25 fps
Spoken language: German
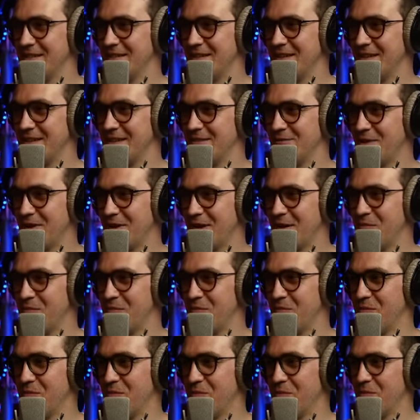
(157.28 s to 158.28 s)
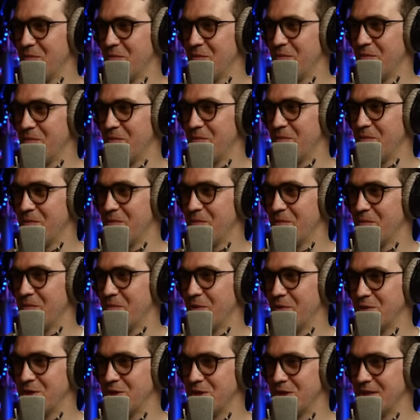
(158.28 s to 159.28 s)
Nyset wog beim Start etwa
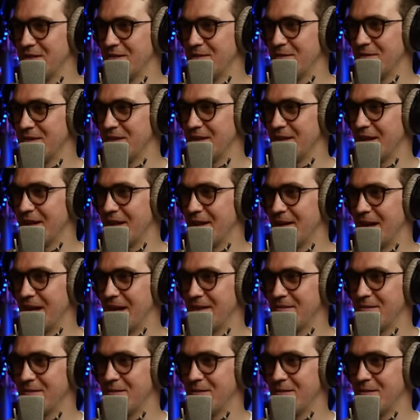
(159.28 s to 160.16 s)
4100